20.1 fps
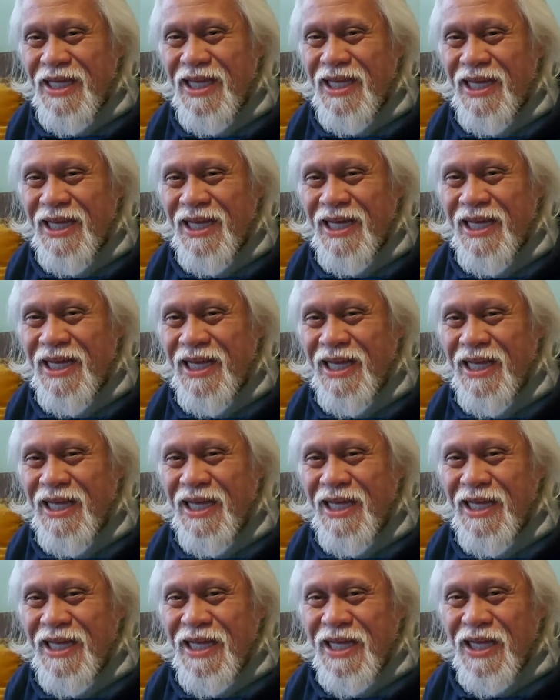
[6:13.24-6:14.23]
yun ang, uh,
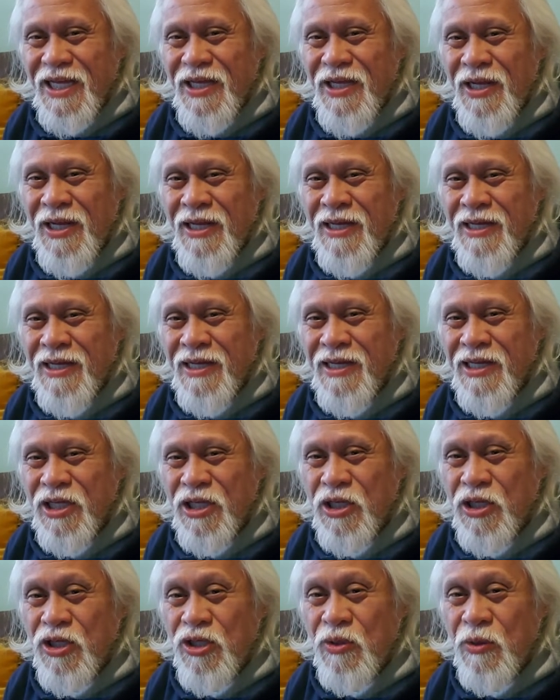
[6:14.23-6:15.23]
yun ang
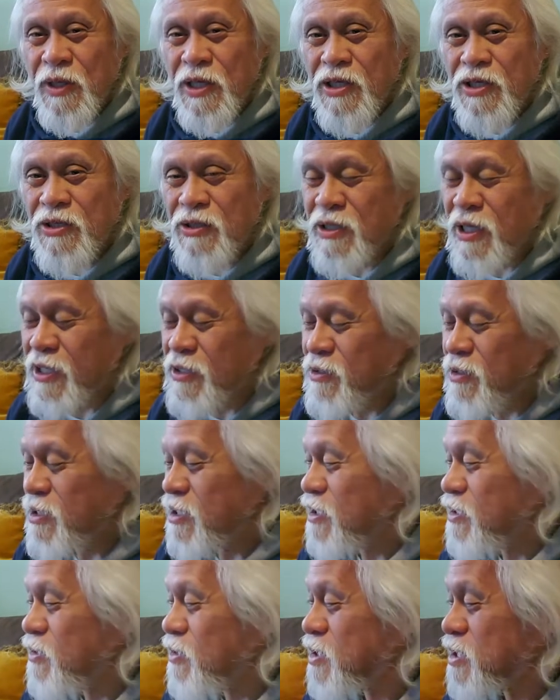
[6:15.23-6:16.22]
situation ngayon
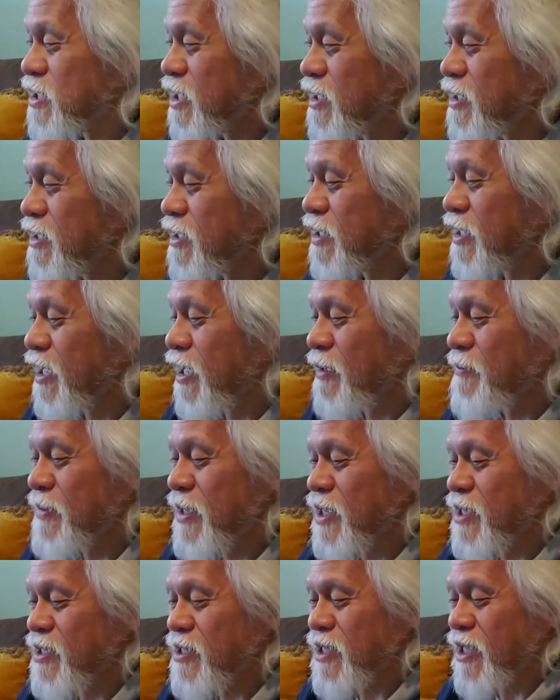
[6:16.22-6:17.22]
dito sa
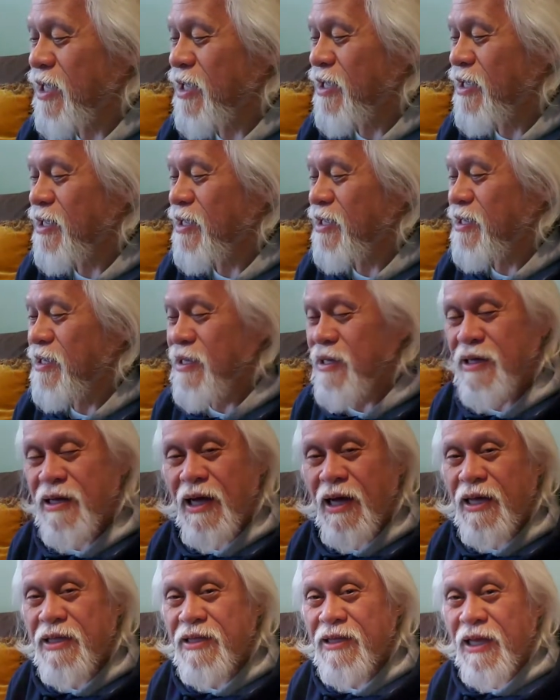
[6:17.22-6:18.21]
Amerika.
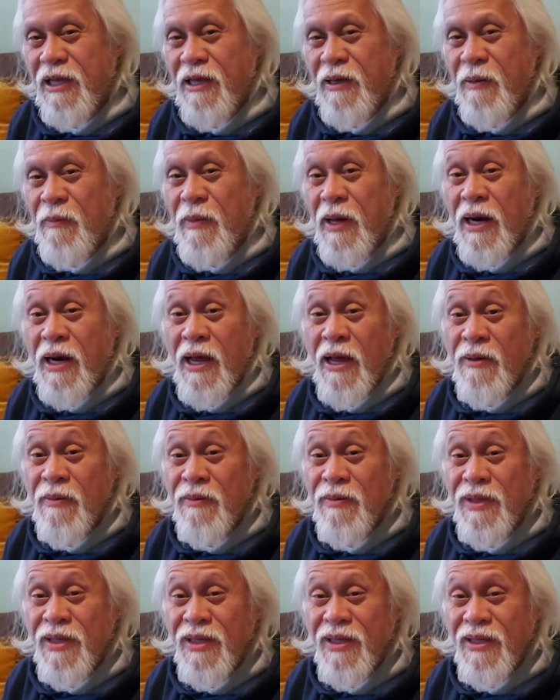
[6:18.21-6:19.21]
At uh,
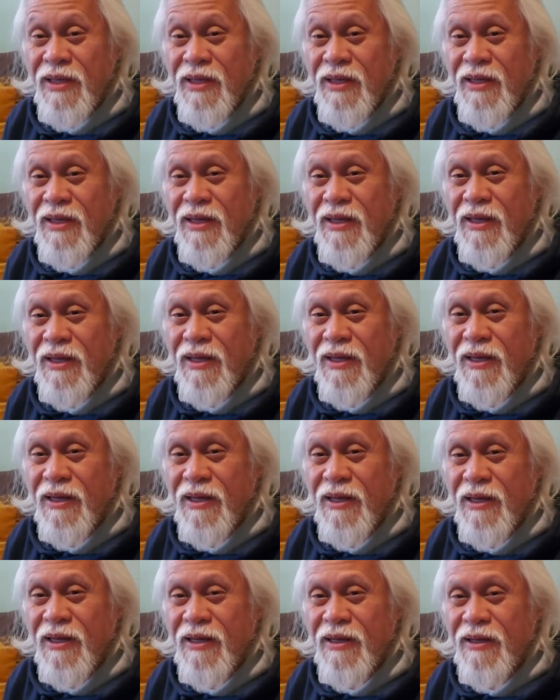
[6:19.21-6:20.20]
maraming uh,
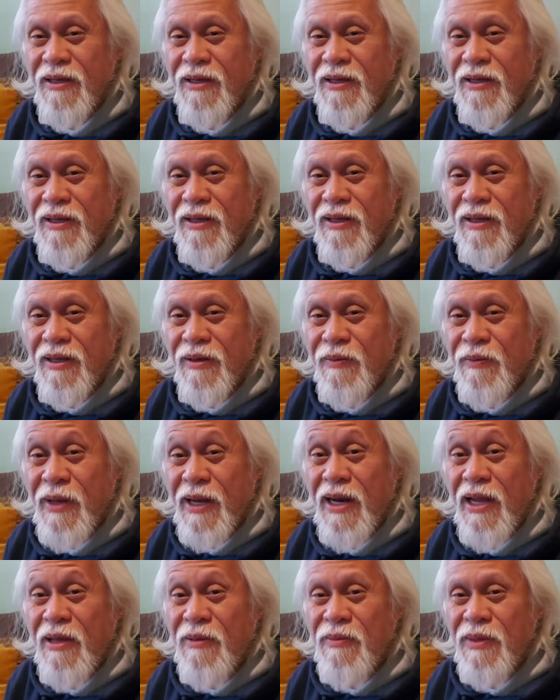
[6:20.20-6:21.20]

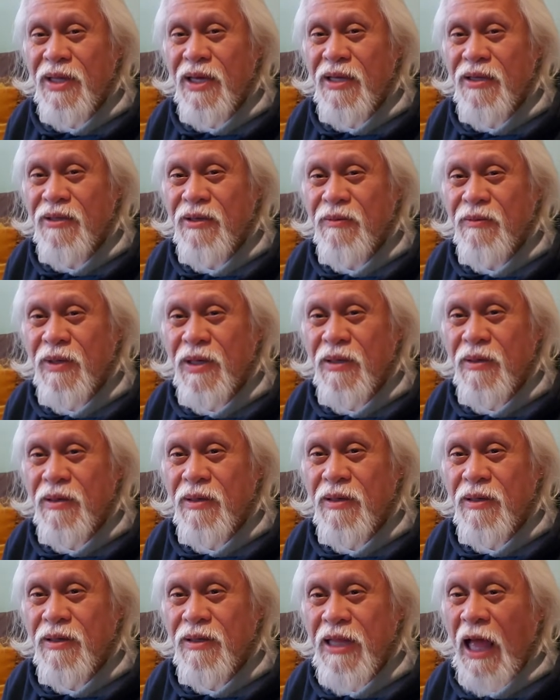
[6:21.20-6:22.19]
marami ngayong mga
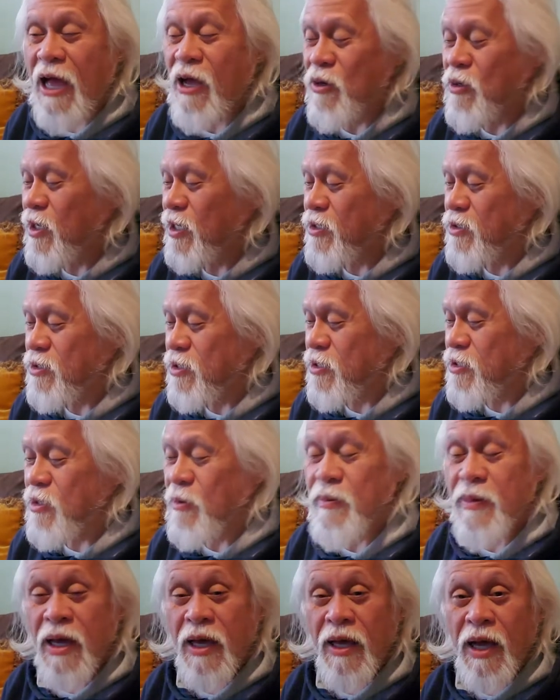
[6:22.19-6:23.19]
tao ngayon dito,
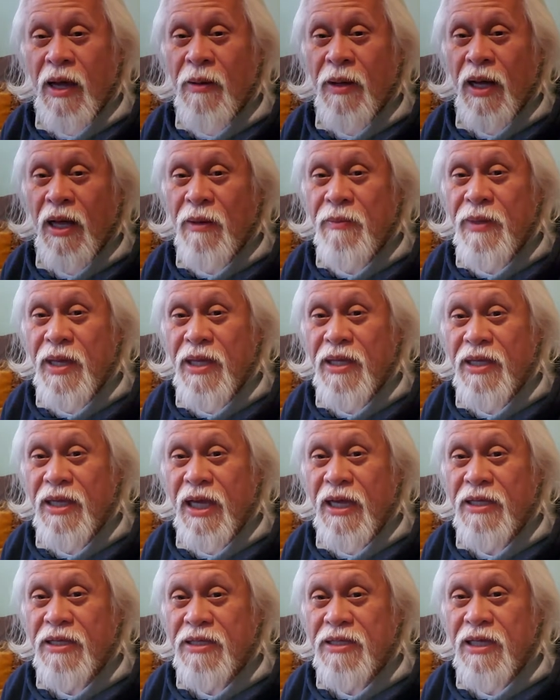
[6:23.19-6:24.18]
mga
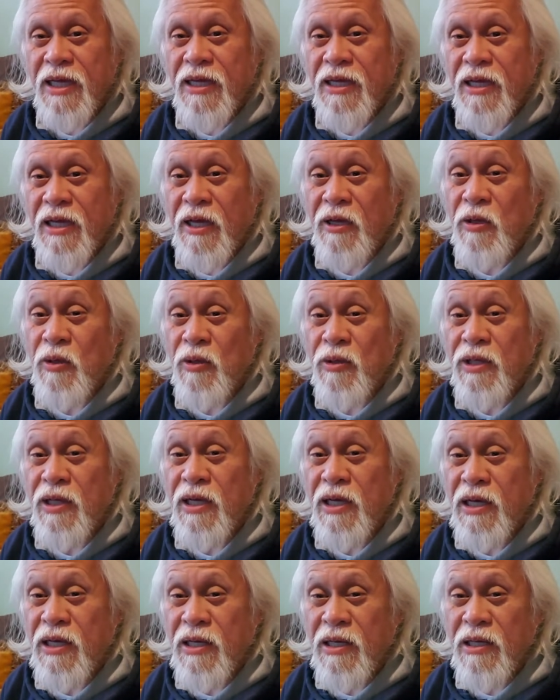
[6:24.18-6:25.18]
Americans, ang ganoon
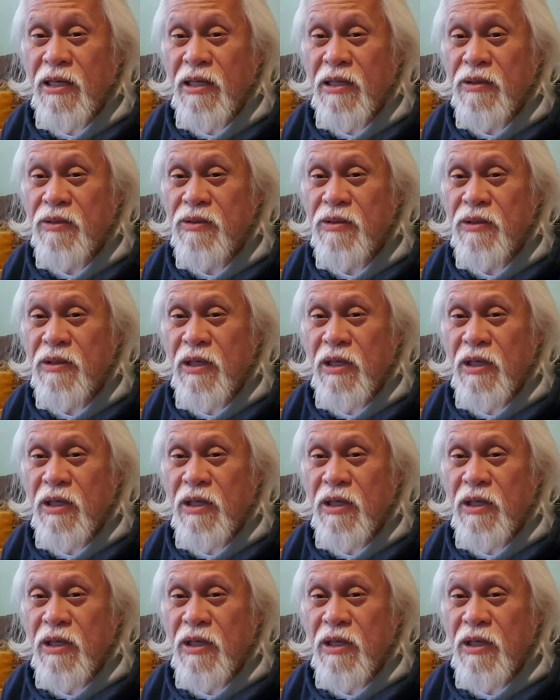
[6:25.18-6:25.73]
ng ano,